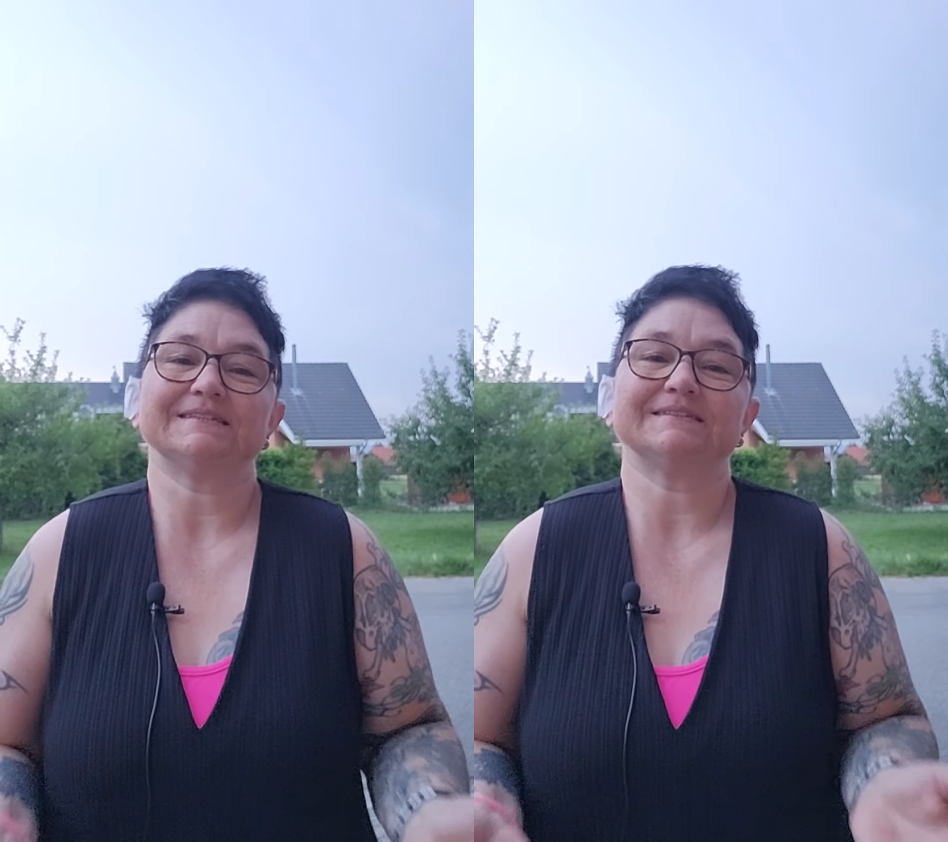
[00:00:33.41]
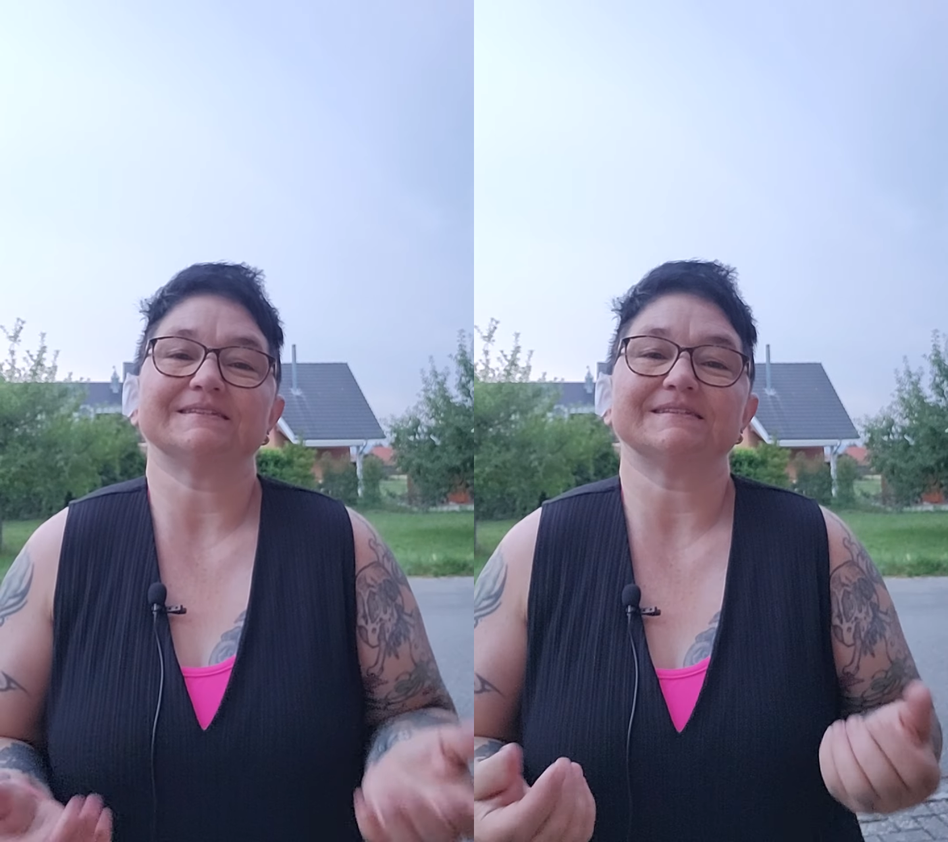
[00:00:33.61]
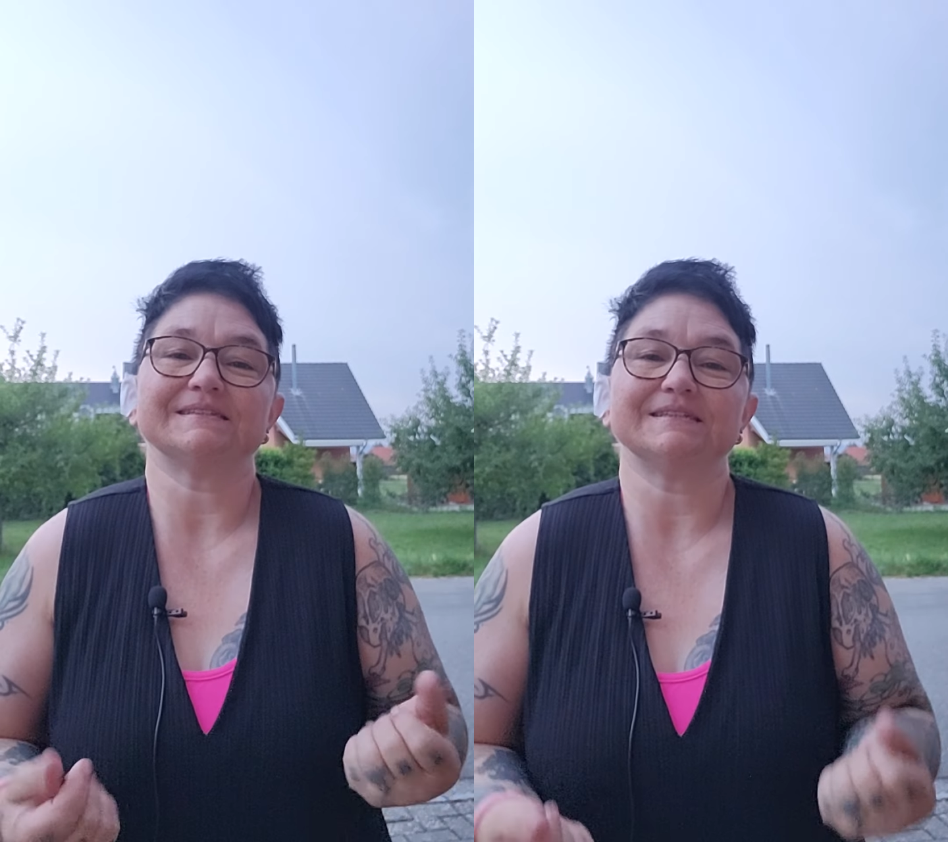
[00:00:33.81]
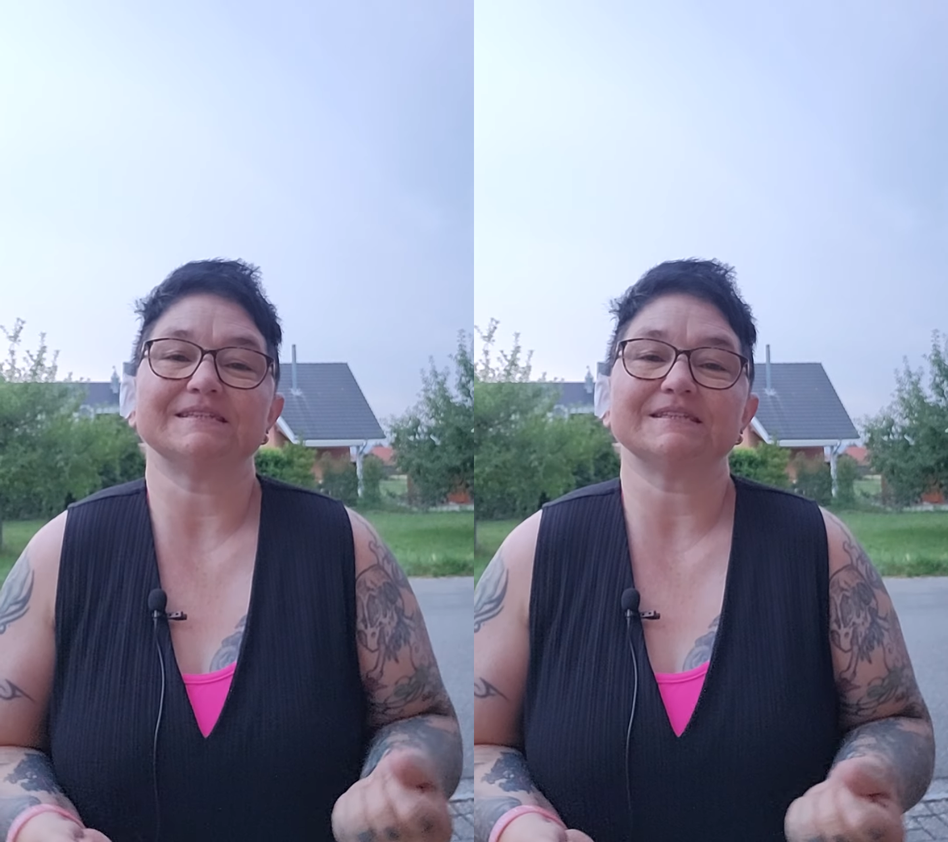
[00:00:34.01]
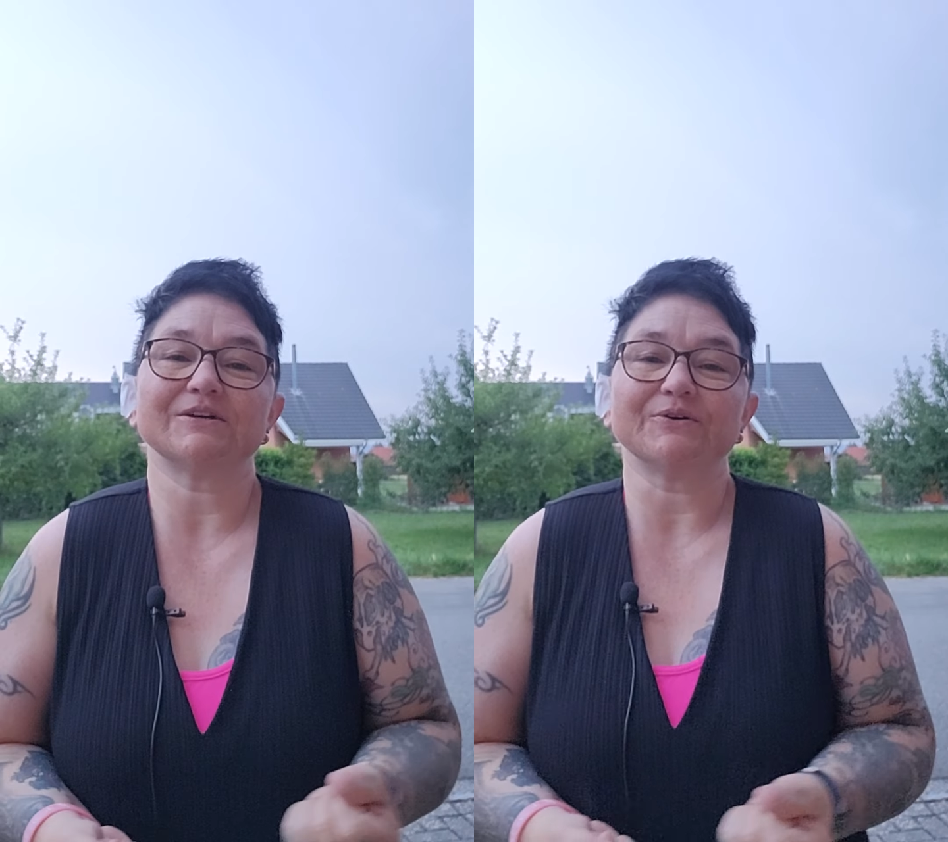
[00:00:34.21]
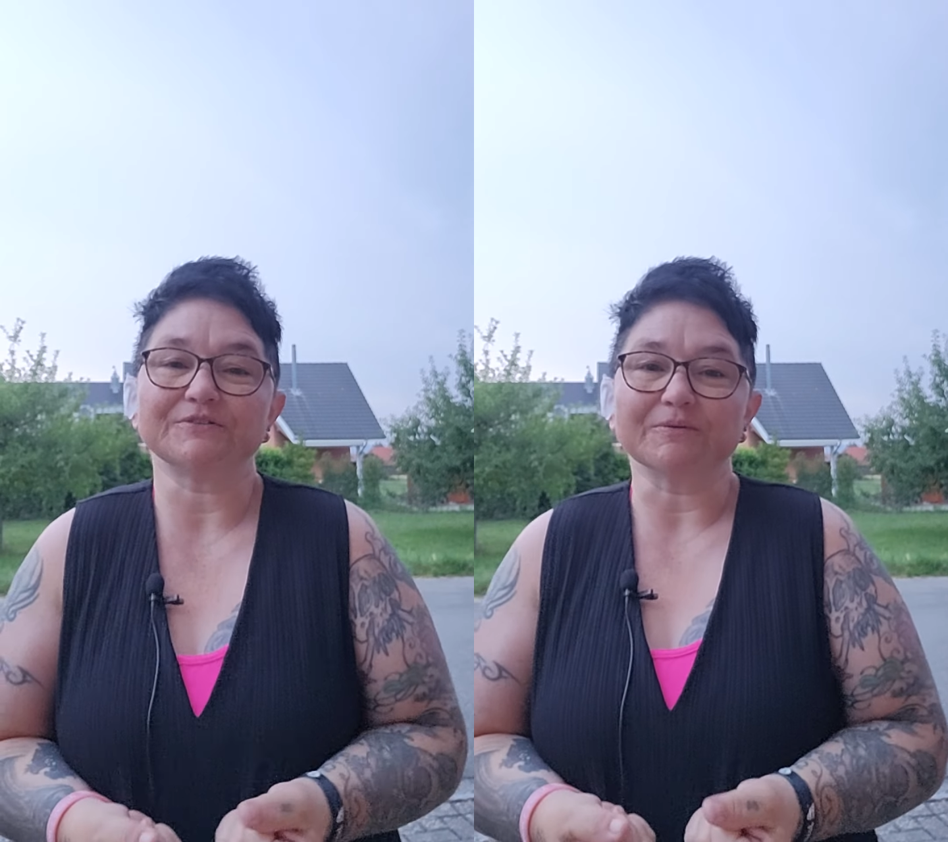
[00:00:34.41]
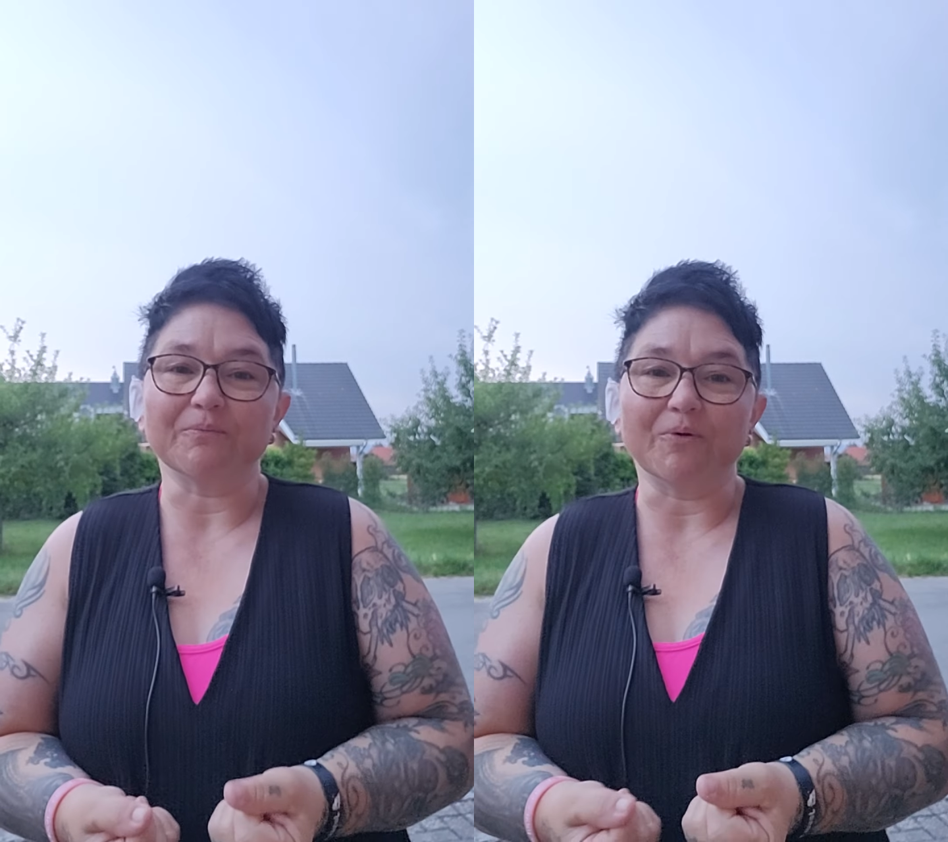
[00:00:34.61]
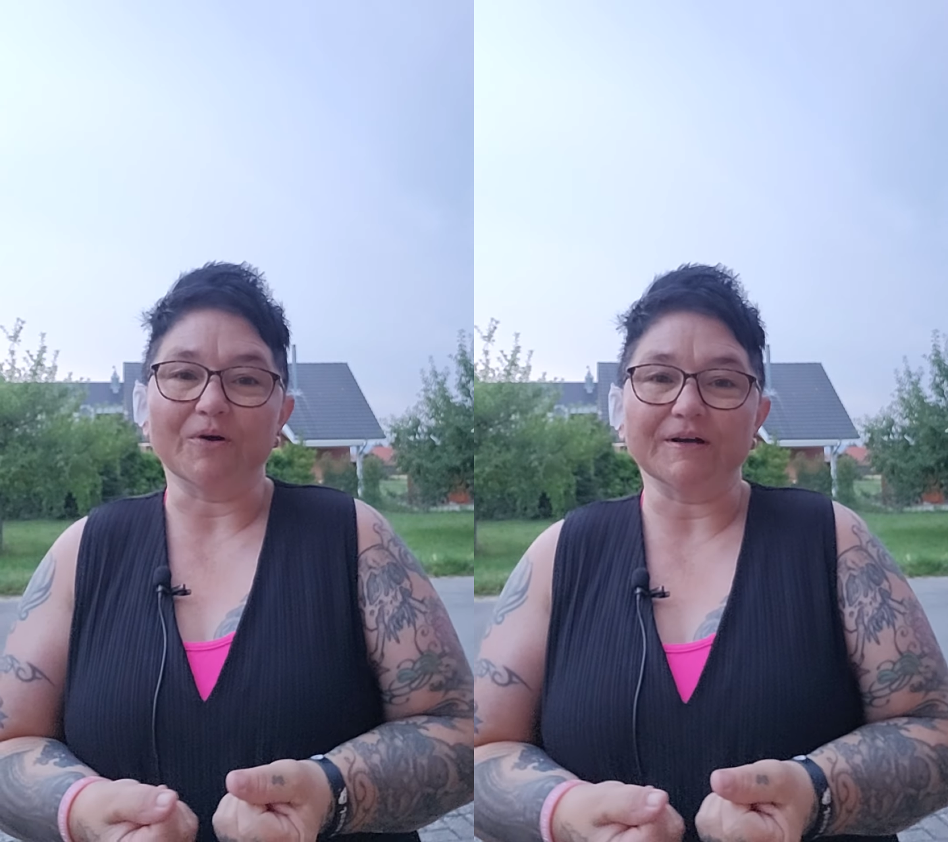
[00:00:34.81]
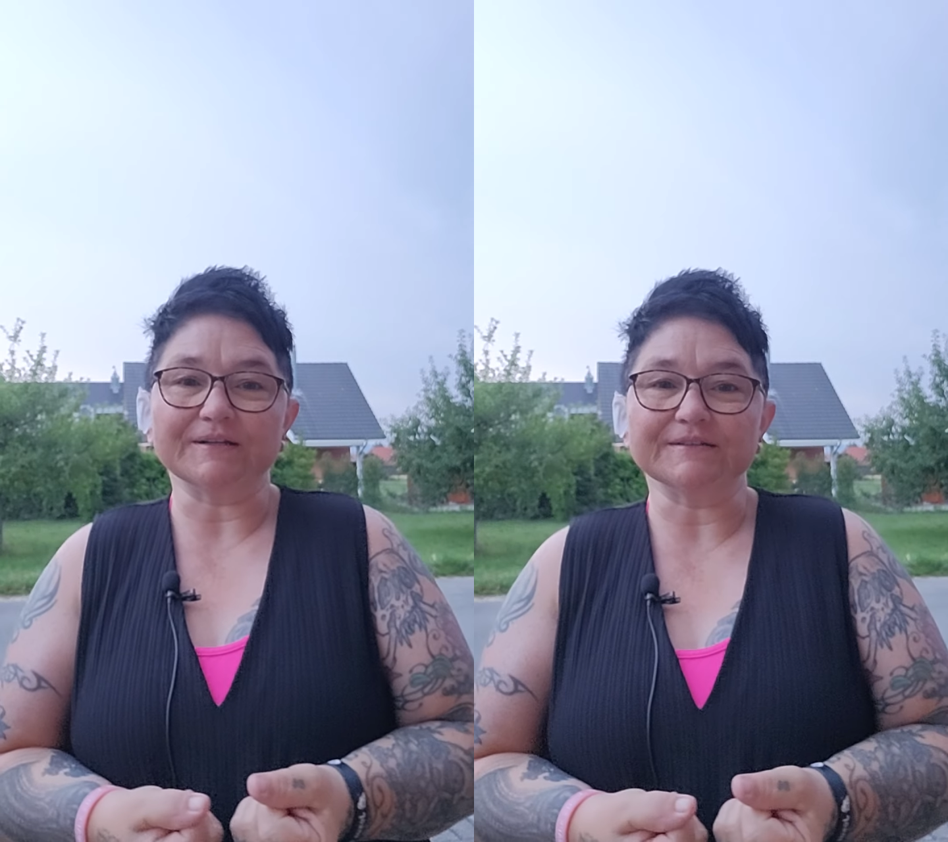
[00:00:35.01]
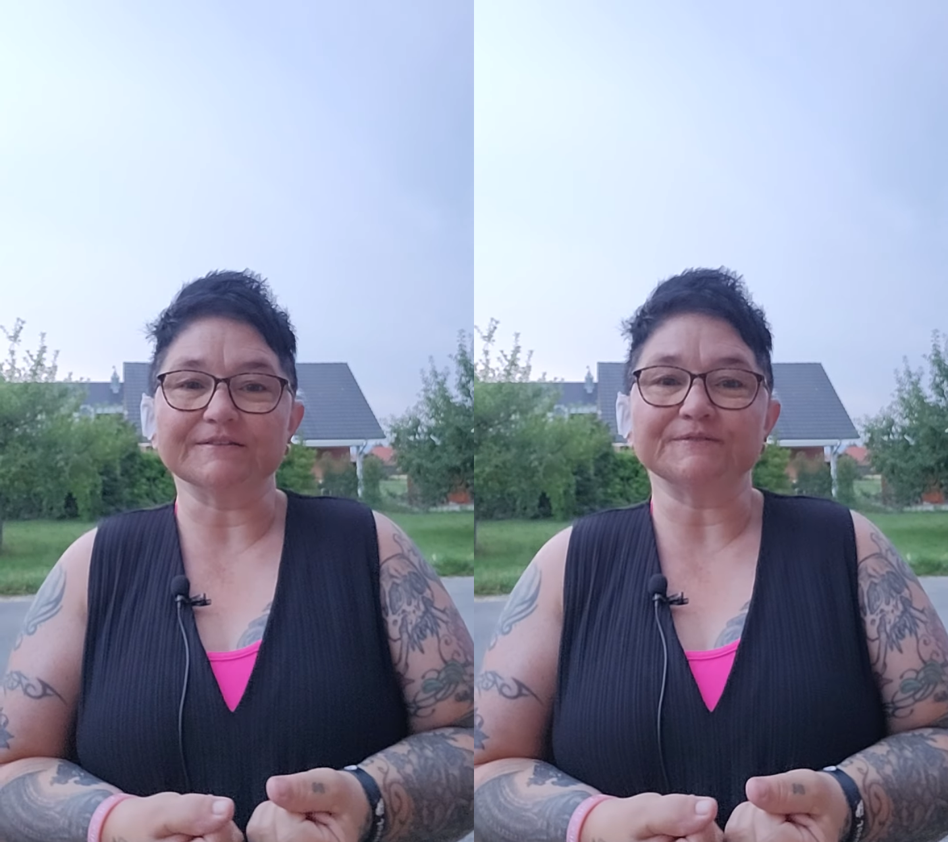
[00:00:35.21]
dass ich heute
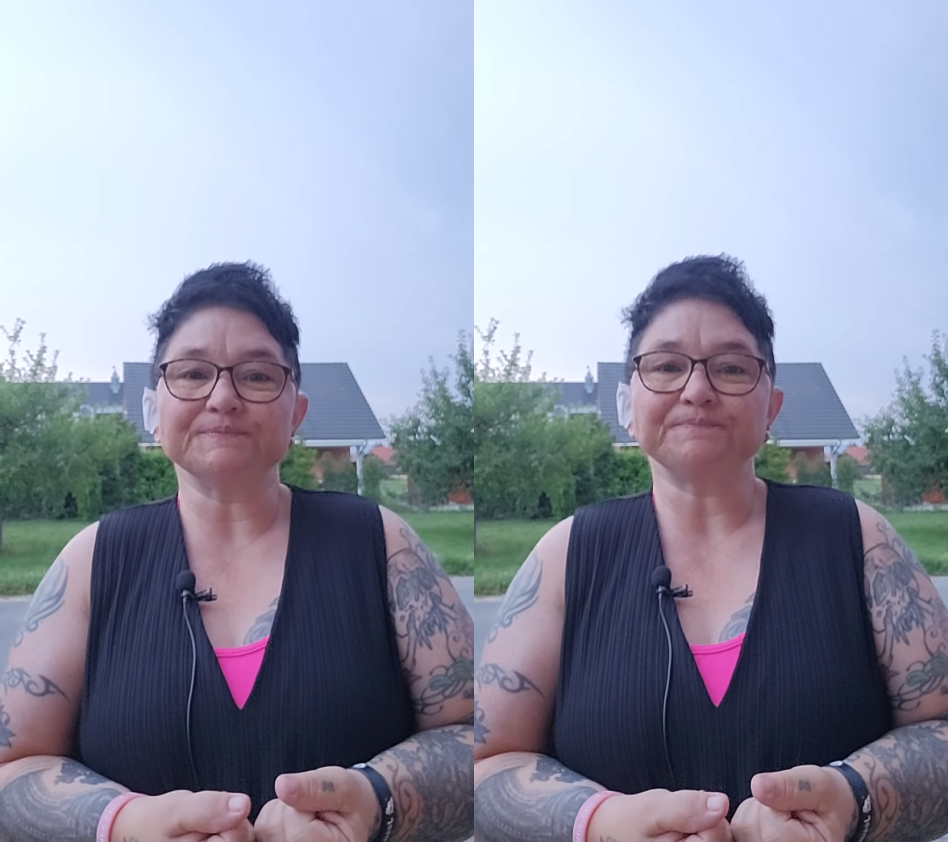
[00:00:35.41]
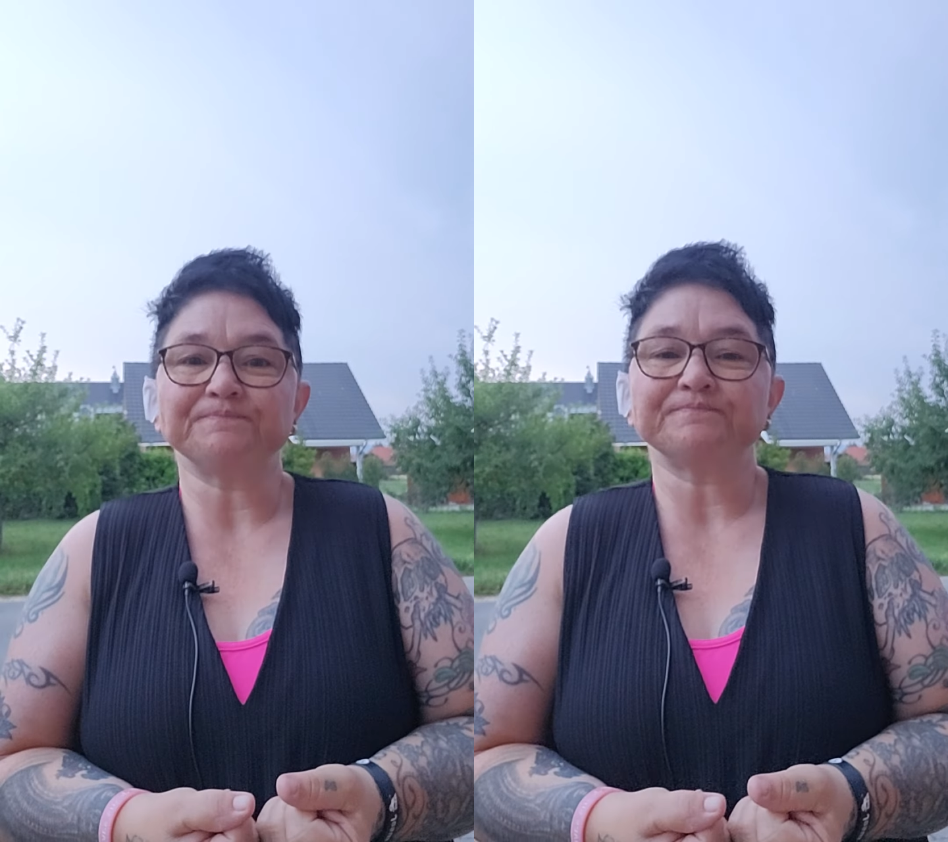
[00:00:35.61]
Morgen